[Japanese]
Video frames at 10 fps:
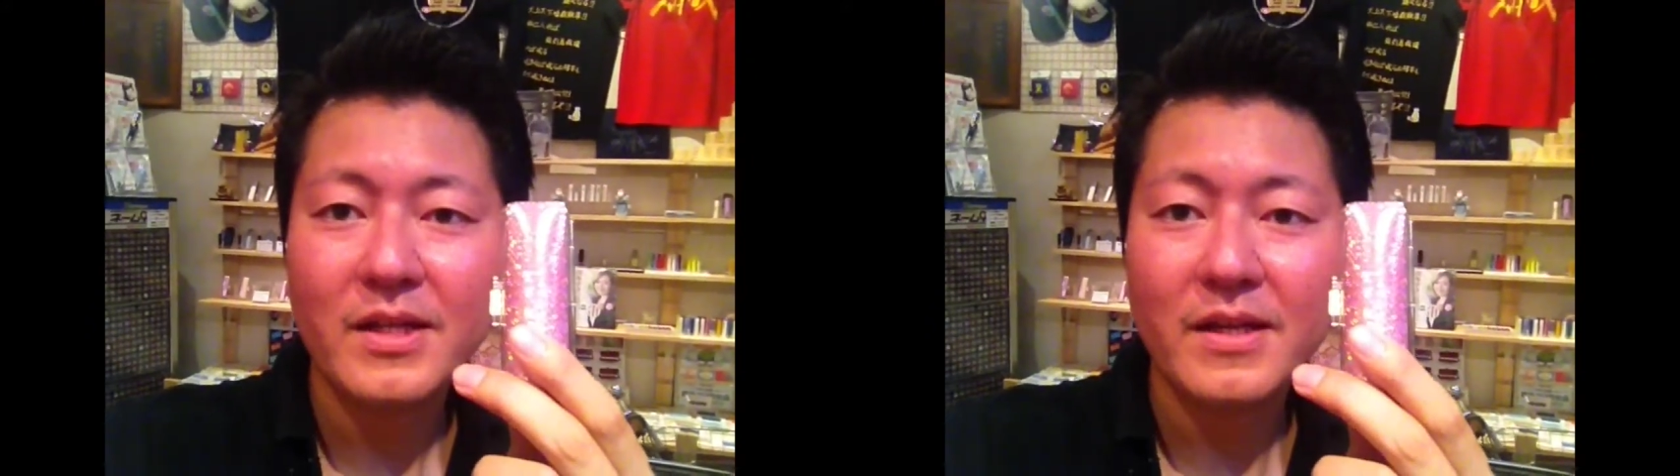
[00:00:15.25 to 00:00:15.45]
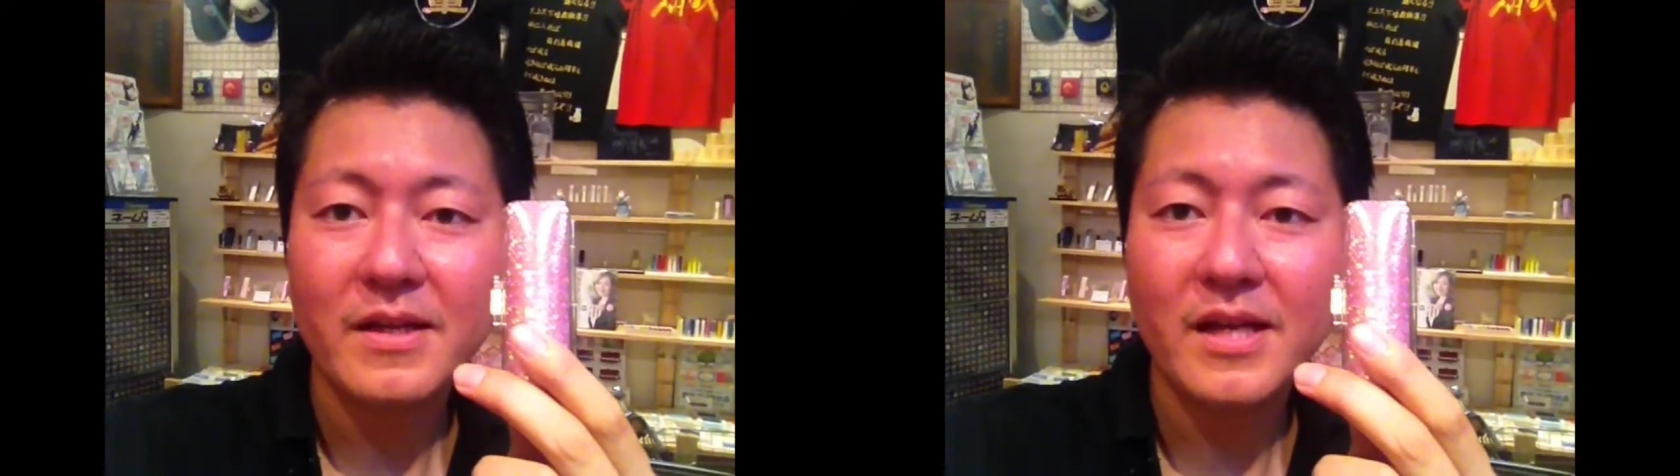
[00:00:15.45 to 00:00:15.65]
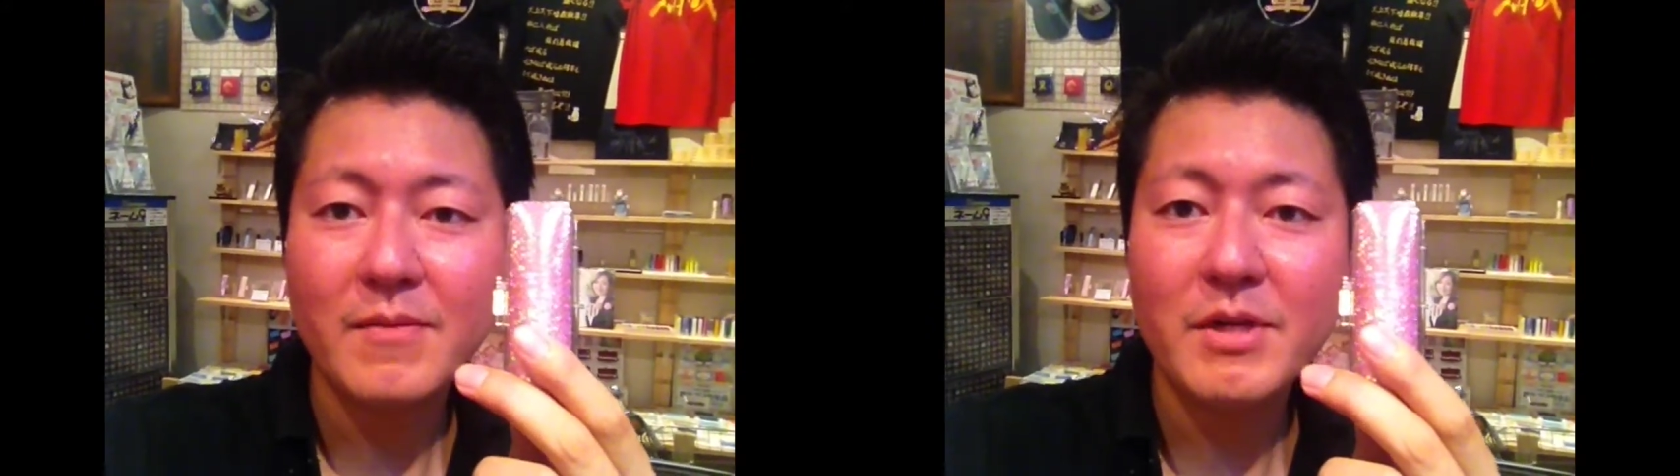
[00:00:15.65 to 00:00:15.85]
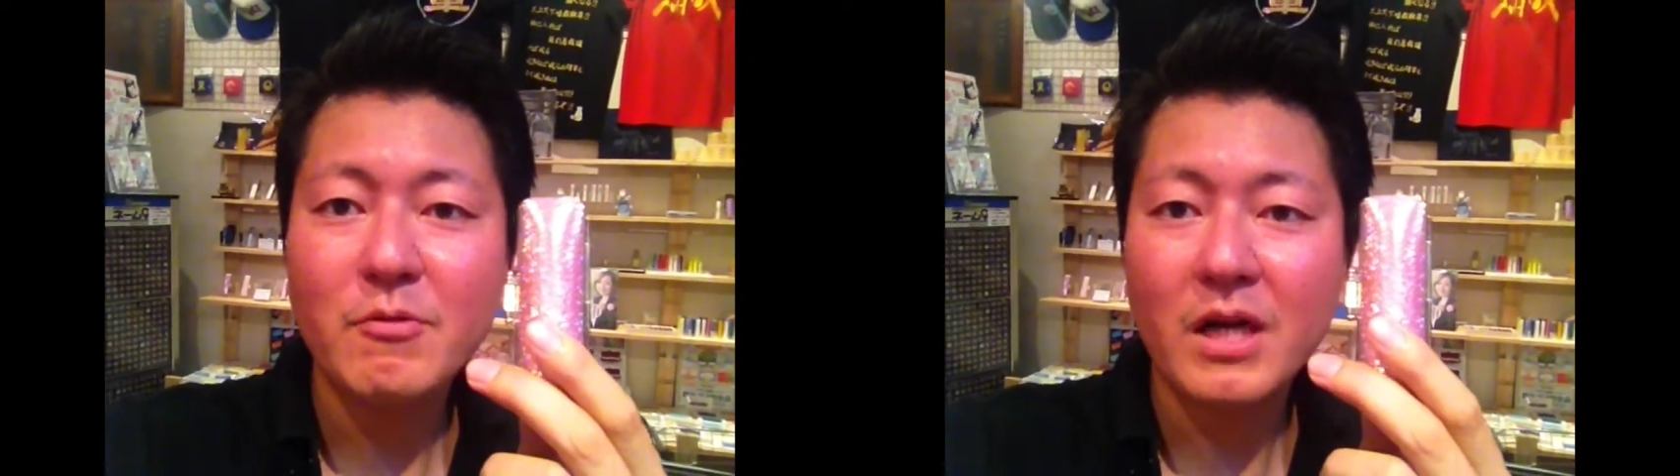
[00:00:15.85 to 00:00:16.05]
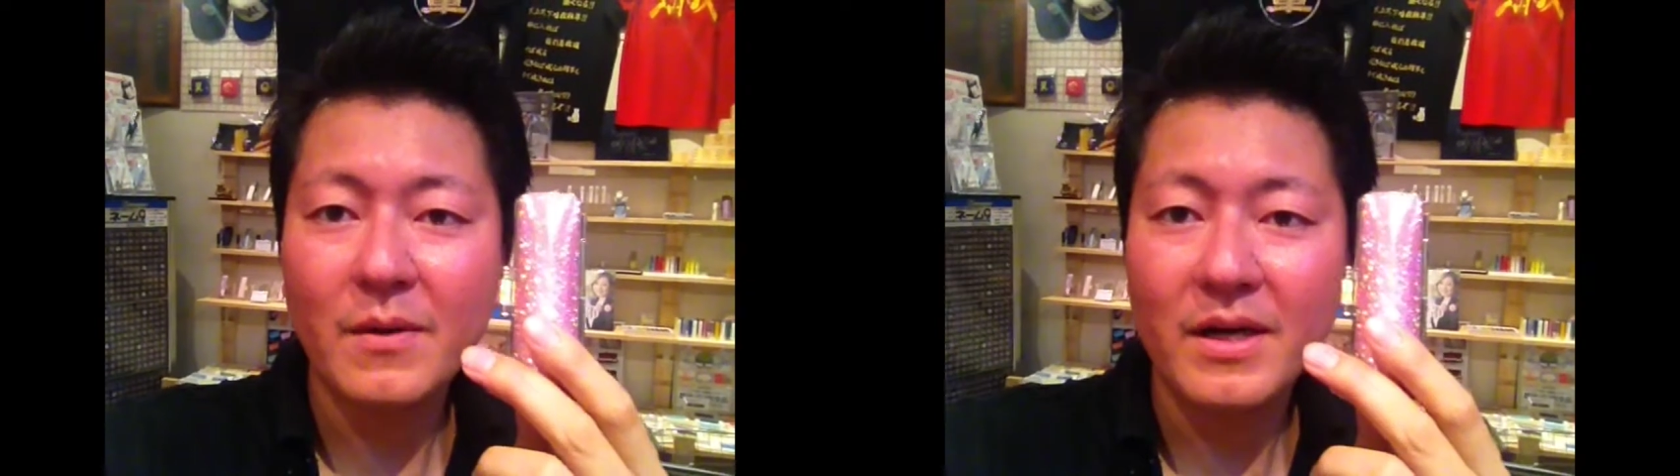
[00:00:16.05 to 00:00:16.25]
えー、天
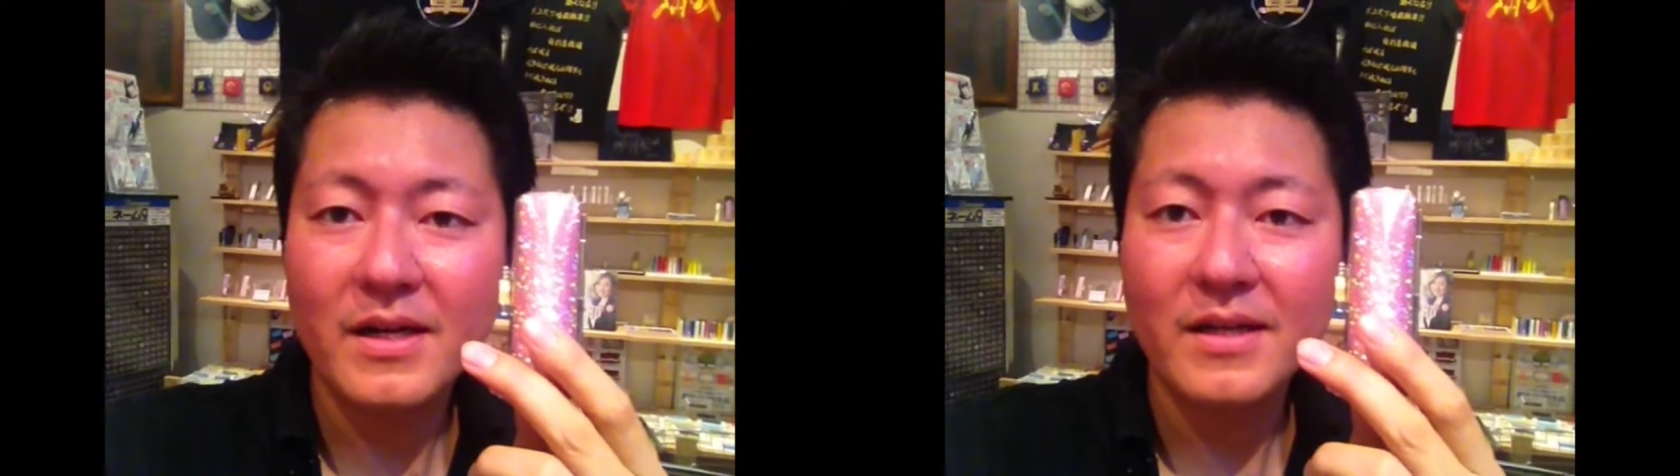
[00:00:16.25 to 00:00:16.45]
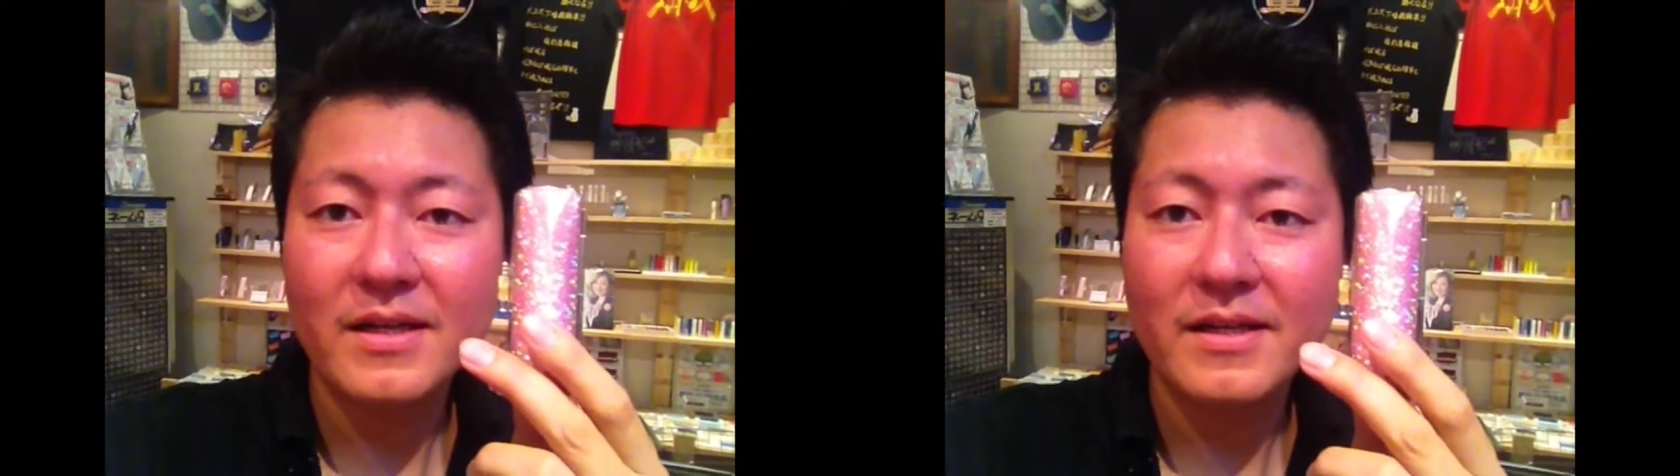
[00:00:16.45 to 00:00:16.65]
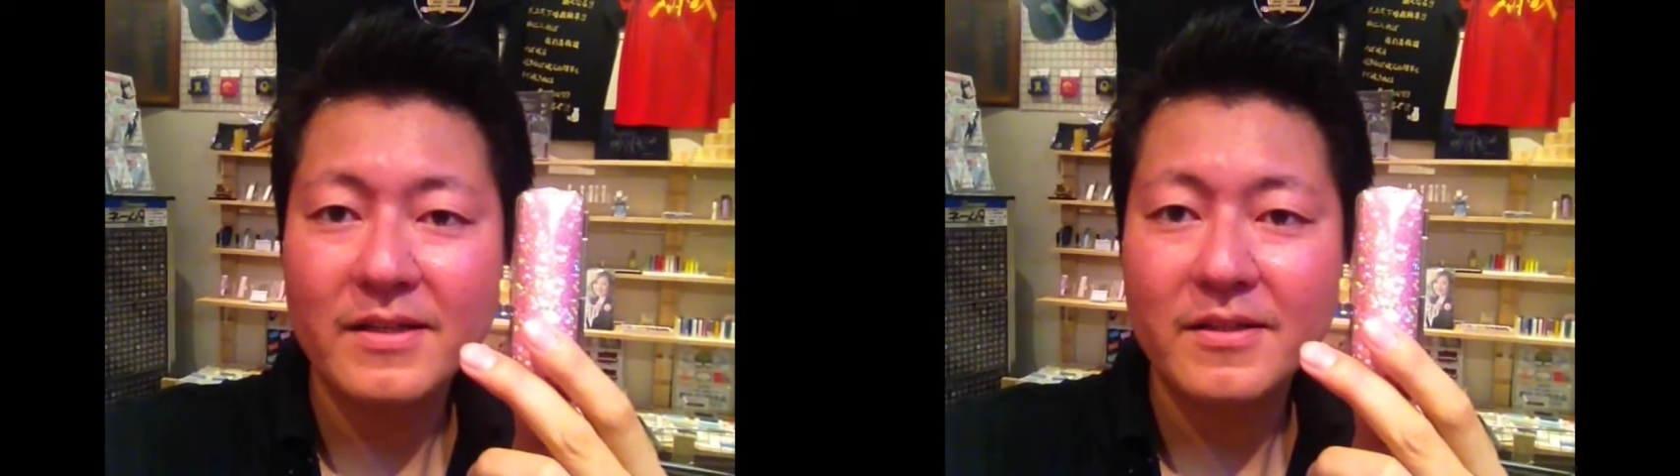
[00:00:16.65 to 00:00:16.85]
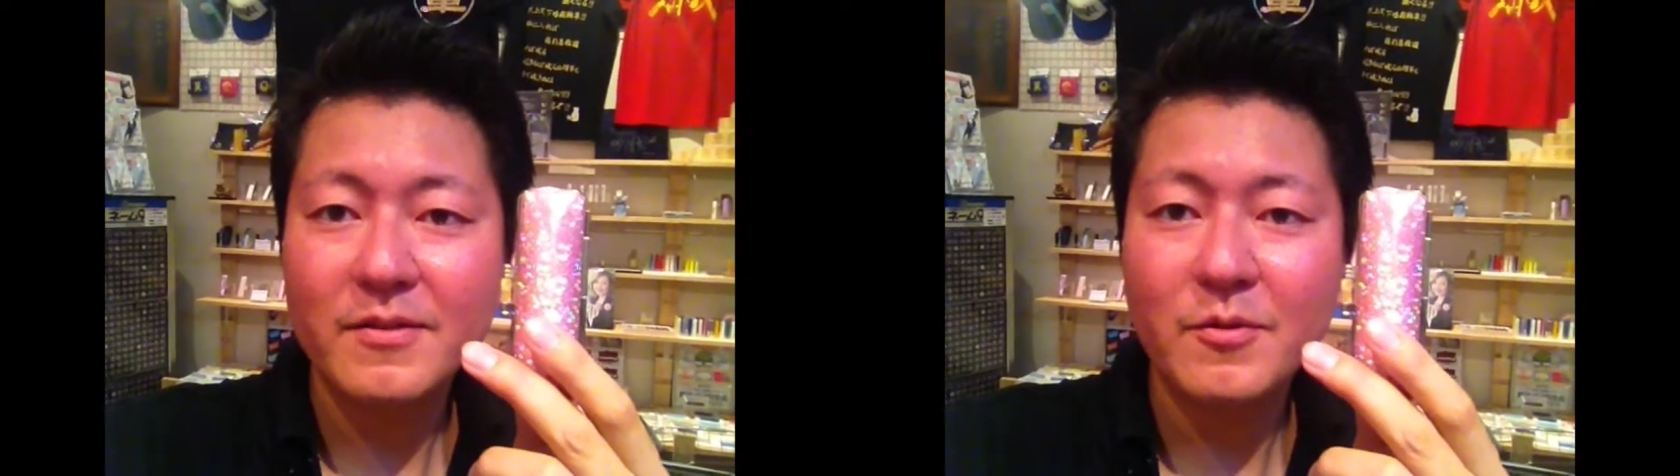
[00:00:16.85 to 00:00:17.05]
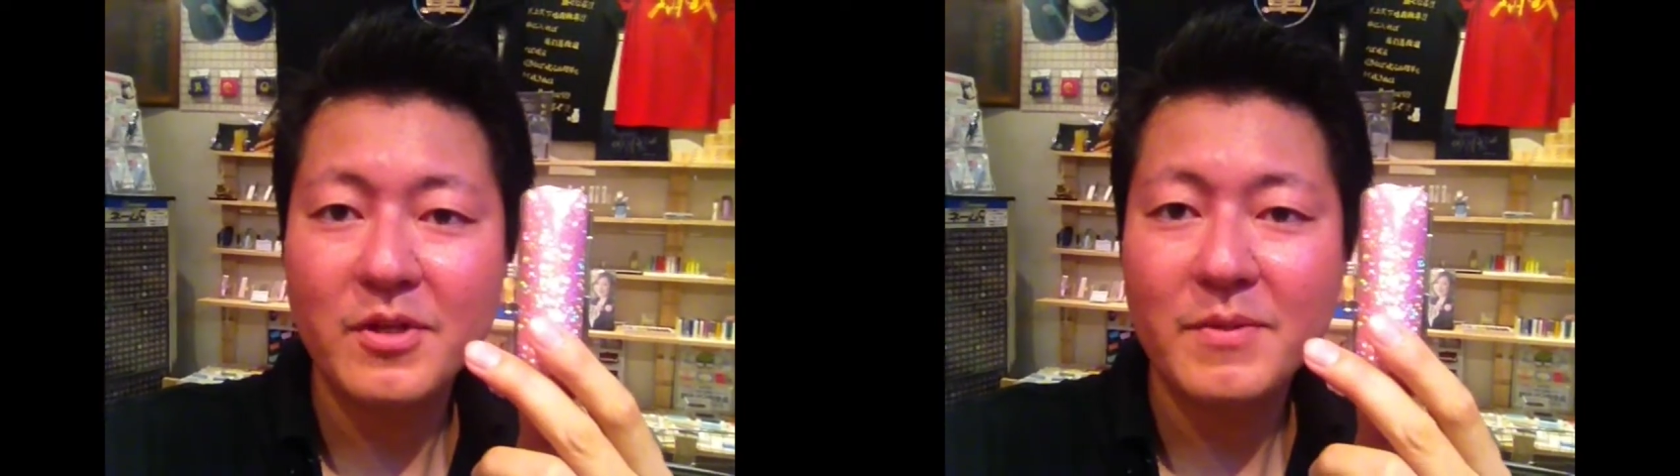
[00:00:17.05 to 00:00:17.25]
の川を
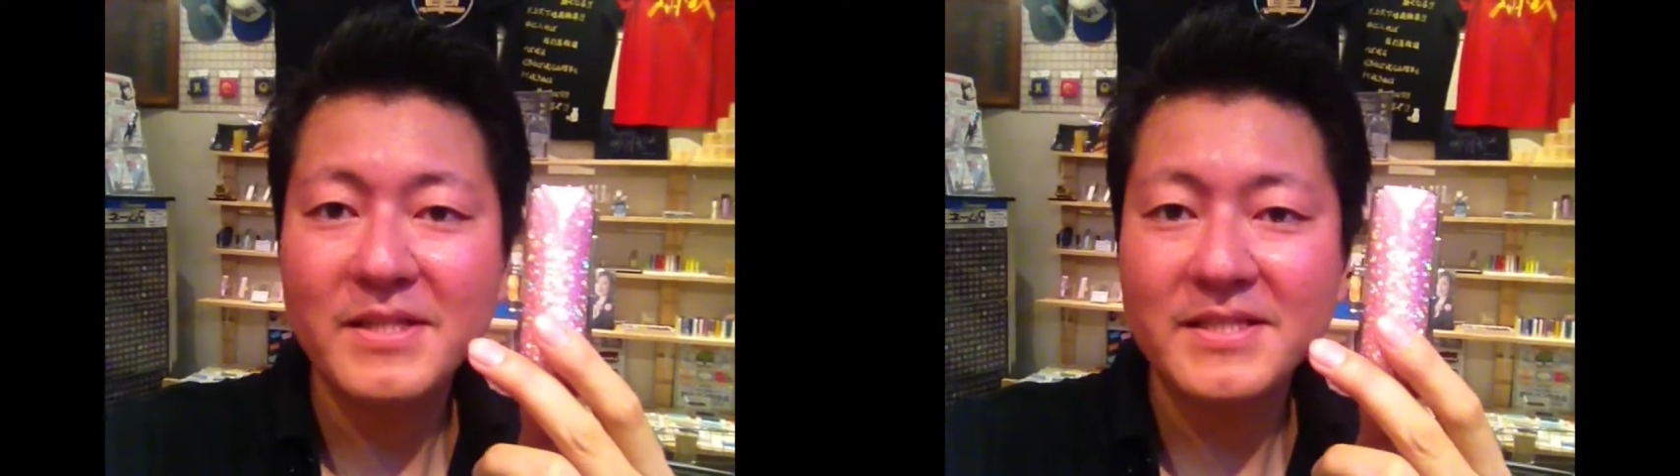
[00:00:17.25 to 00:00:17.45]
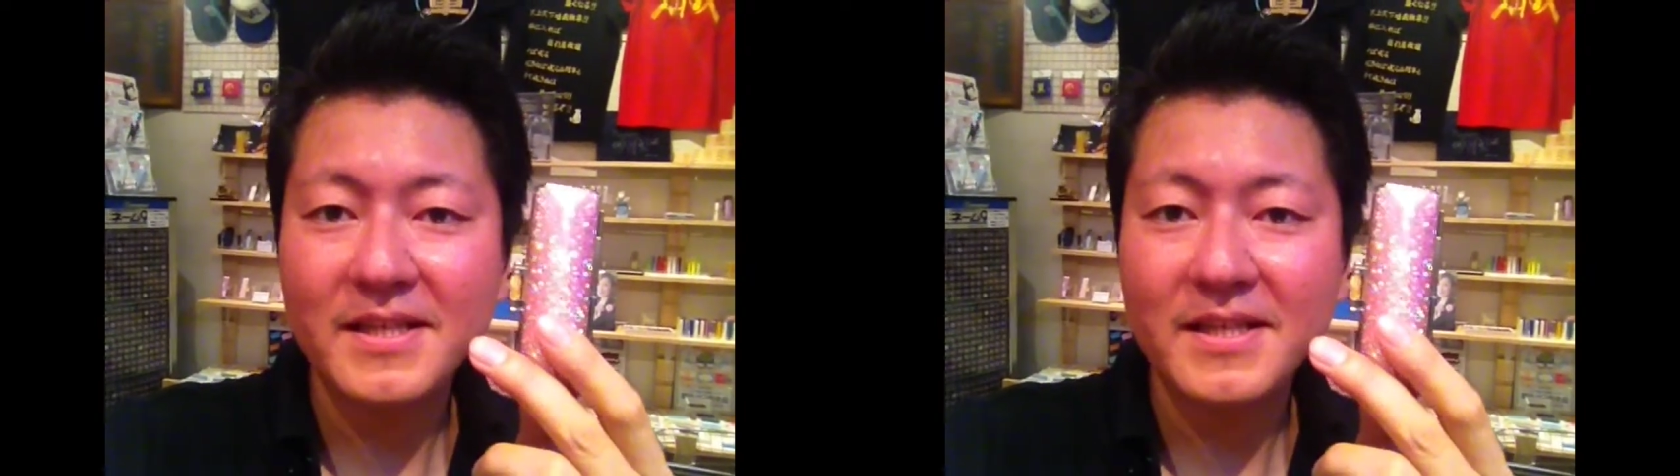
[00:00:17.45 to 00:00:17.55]
イメージ